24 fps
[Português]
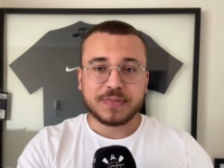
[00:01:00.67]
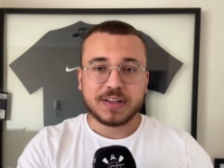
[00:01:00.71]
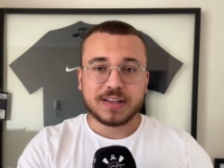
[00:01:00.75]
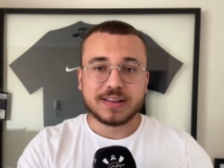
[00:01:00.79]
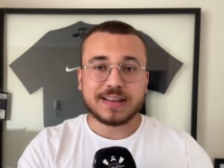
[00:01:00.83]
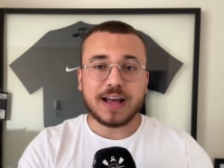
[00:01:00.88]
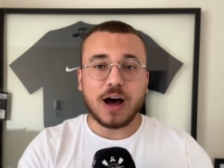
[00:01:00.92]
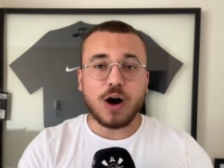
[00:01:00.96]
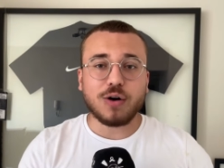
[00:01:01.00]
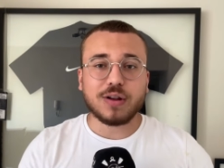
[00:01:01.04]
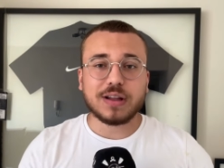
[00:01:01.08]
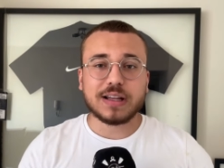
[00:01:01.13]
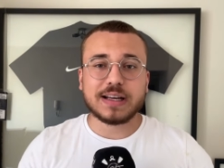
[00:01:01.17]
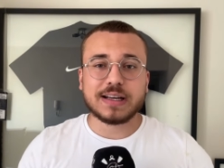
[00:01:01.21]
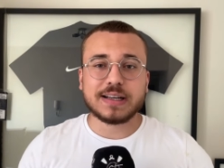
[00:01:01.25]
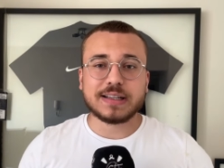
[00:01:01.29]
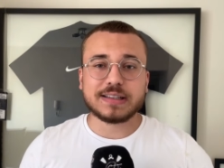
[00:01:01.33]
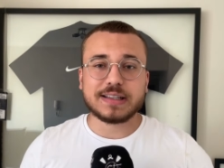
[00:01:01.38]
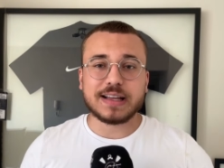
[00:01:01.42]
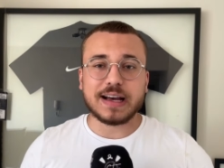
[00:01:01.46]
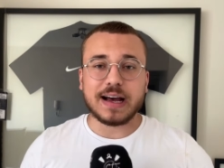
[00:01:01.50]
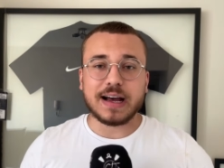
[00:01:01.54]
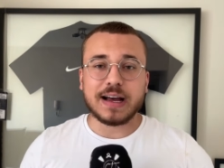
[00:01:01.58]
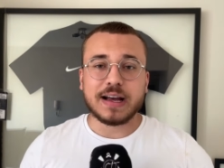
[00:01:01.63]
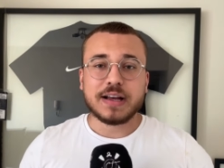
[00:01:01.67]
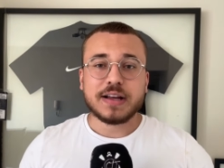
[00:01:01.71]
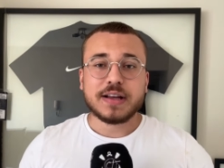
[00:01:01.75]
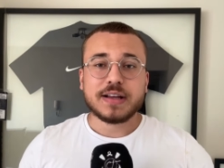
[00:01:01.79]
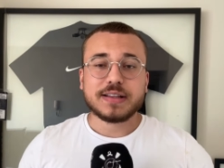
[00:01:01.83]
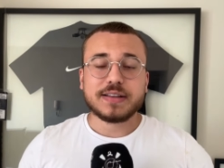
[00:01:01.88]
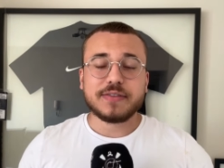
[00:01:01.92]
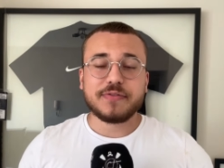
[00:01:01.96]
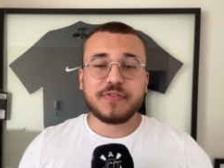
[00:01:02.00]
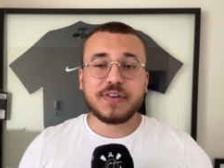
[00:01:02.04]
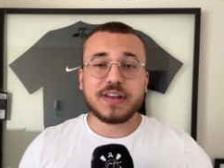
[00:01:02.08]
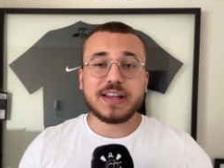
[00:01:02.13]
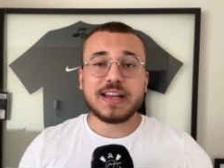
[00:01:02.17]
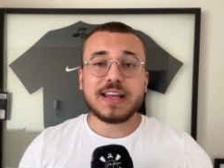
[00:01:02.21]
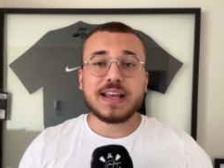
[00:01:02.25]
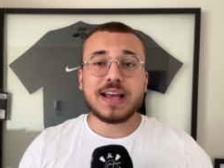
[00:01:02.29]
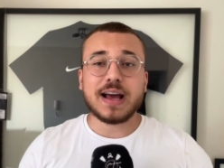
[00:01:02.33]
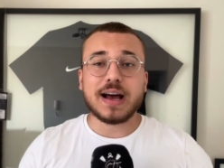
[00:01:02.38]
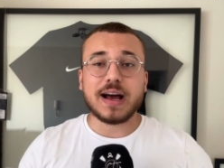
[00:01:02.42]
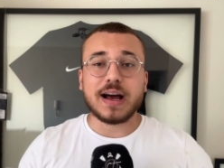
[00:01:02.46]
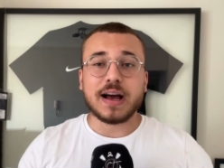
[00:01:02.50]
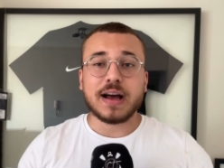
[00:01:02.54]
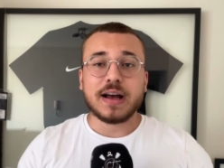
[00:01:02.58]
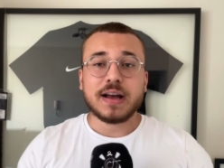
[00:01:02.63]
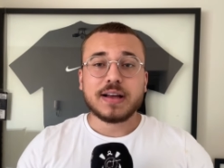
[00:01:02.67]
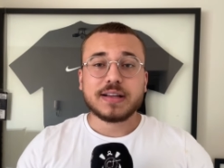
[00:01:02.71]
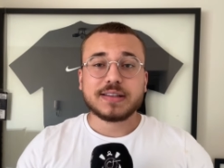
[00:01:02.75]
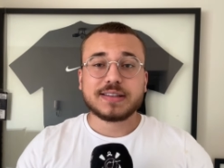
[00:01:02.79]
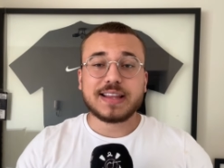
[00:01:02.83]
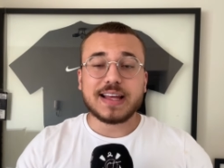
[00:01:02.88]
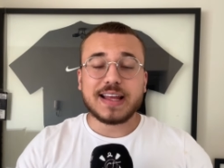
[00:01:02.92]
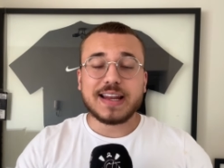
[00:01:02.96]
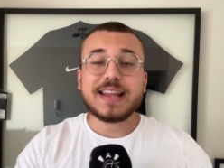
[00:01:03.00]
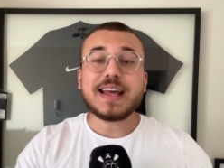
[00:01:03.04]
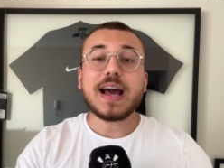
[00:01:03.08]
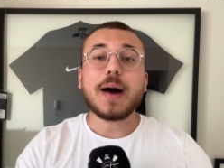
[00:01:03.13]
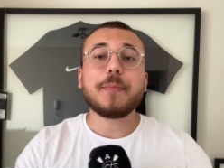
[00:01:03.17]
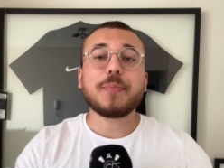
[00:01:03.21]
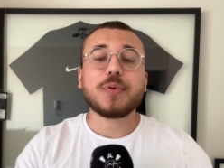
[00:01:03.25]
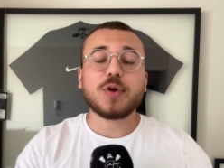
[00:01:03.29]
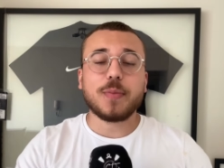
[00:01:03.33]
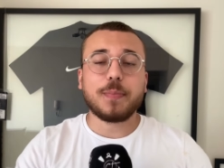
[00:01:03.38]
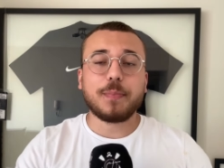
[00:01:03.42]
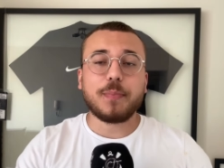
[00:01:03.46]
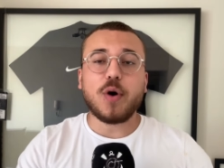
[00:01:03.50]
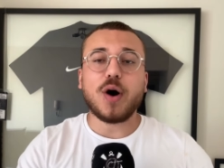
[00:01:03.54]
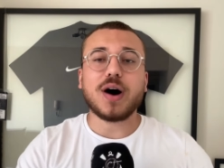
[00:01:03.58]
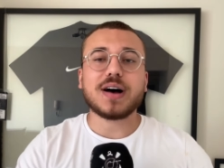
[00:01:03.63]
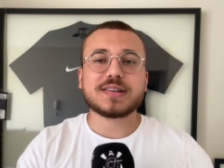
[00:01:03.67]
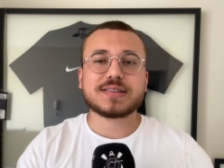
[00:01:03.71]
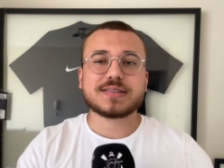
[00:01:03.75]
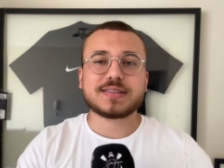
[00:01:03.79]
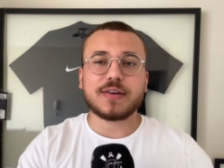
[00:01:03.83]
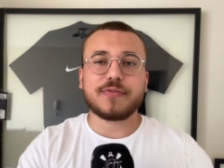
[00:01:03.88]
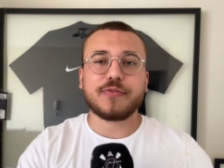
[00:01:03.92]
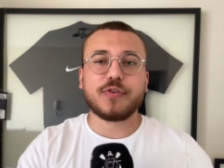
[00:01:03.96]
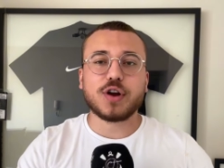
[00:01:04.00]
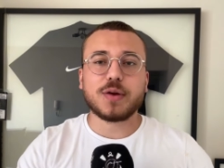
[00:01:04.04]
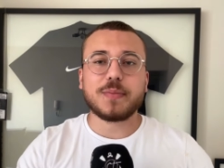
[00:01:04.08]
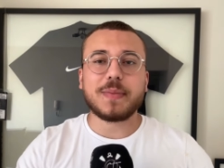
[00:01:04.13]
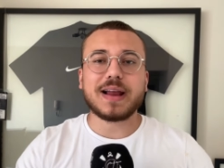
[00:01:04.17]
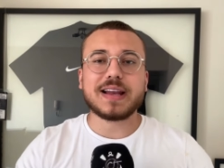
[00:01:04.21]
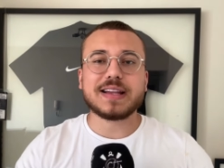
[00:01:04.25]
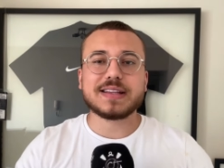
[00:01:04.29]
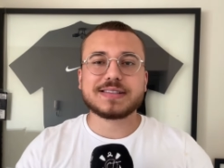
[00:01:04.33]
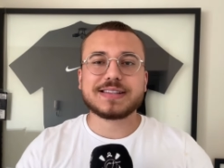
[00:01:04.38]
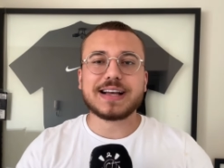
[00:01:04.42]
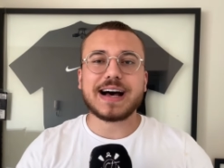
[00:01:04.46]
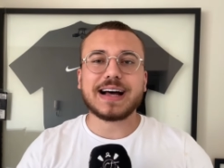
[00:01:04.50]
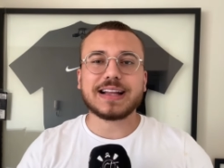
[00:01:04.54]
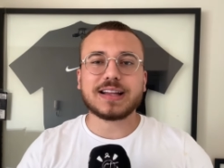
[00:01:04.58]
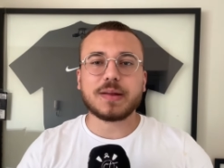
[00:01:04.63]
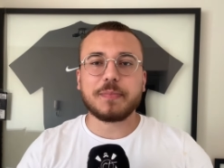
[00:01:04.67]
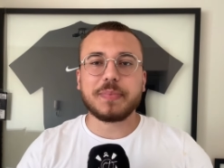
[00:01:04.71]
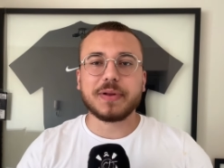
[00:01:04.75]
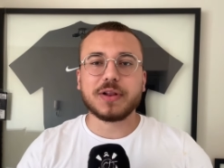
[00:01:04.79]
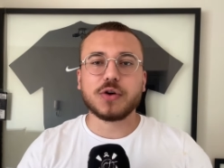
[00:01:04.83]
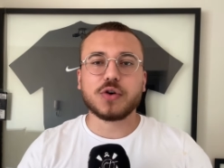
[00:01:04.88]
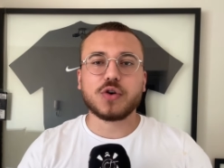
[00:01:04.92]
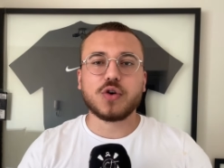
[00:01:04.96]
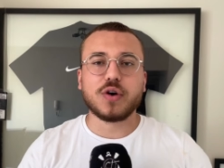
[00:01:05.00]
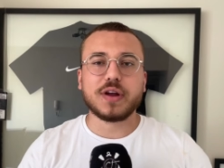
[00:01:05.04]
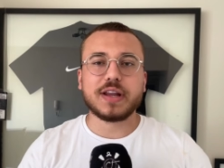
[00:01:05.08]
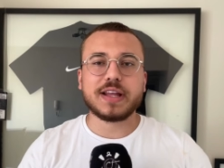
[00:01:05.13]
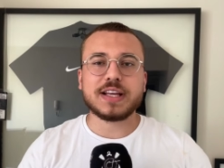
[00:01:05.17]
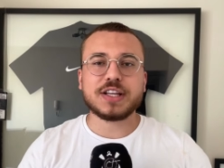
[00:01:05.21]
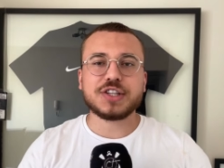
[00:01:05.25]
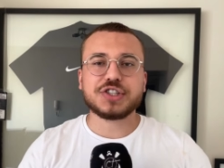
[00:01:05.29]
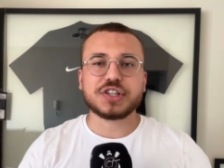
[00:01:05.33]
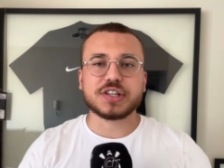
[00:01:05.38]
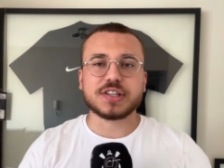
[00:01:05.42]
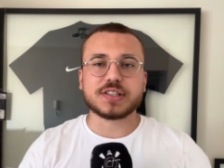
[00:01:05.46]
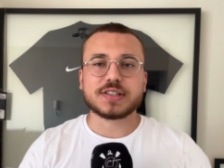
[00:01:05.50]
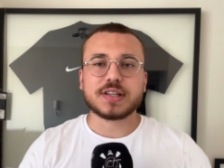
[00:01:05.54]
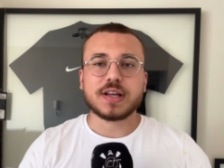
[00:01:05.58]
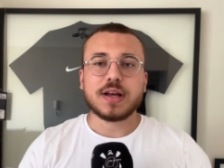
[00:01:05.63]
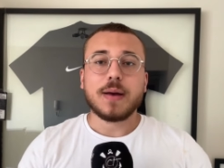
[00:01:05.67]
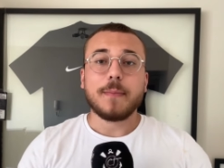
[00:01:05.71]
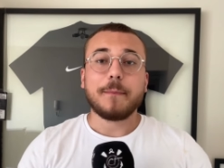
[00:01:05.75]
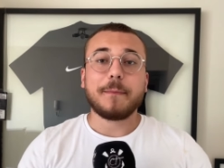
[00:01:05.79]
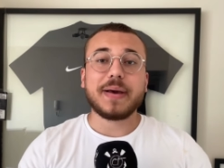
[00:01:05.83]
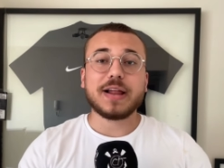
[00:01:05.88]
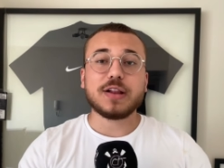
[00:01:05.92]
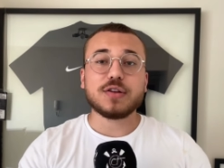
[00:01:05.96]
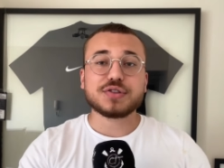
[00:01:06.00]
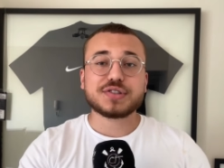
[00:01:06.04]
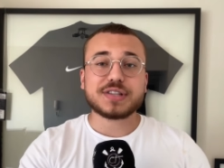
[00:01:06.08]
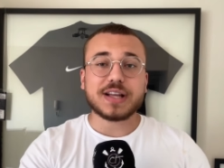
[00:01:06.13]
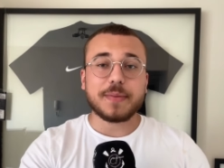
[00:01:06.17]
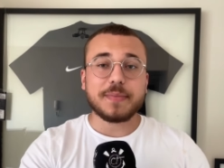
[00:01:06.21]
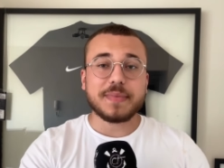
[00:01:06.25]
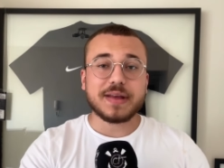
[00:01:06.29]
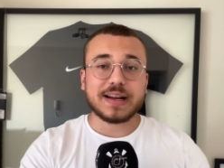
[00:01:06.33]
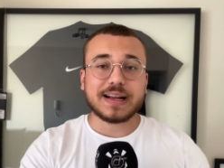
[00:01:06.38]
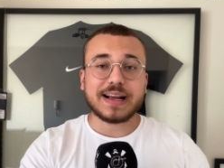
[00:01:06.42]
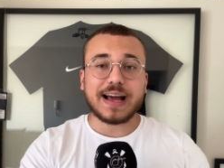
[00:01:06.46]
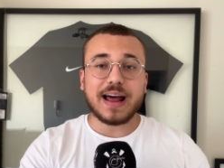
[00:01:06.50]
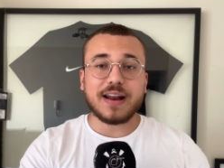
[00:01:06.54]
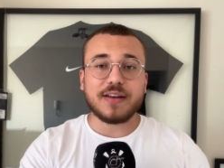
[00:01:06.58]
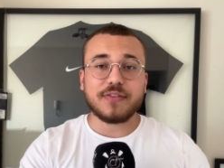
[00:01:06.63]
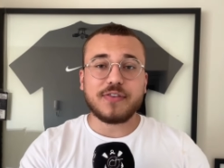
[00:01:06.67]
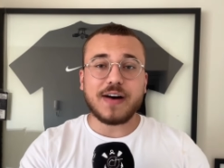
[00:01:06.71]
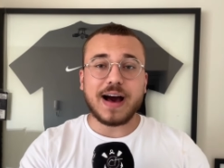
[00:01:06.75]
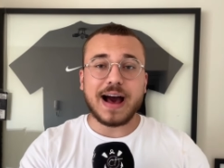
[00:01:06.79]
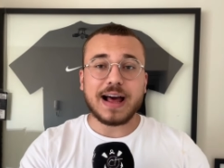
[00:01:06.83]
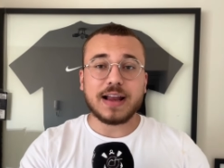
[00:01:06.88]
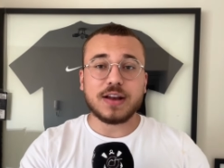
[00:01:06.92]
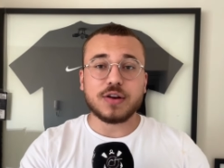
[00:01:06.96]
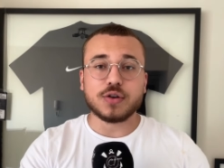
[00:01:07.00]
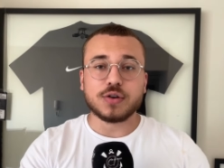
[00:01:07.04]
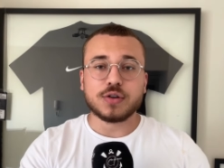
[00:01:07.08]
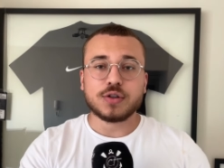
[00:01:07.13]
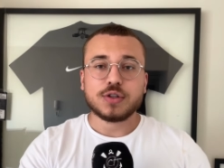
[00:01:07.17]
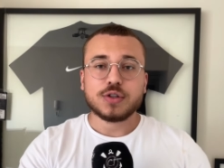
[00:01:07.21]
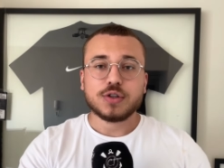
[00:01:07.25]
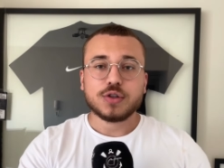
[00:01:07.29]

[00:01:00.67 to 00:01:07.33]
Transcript: da Holanda viria teria a proposta formalizada pelo Corinthians pelo Samir Carvalho,